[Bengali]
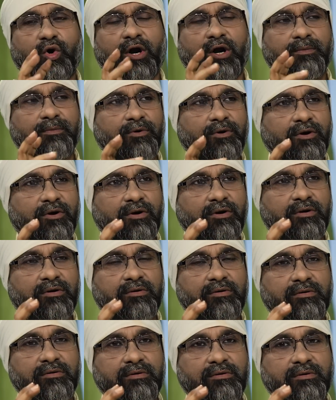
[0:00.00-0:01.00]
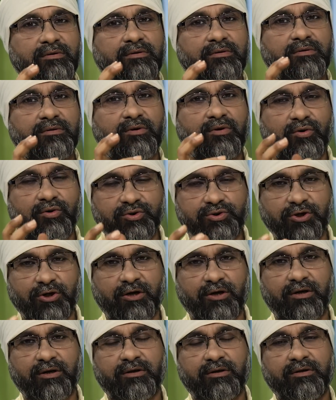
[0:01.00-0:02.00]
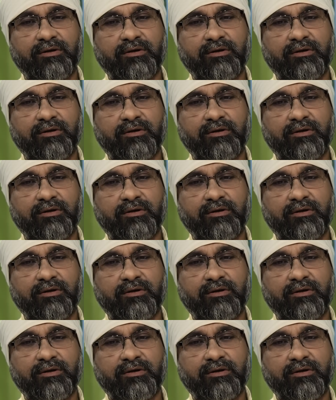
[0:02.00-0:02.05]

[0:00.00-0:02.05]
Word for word: কর্ম কৌশল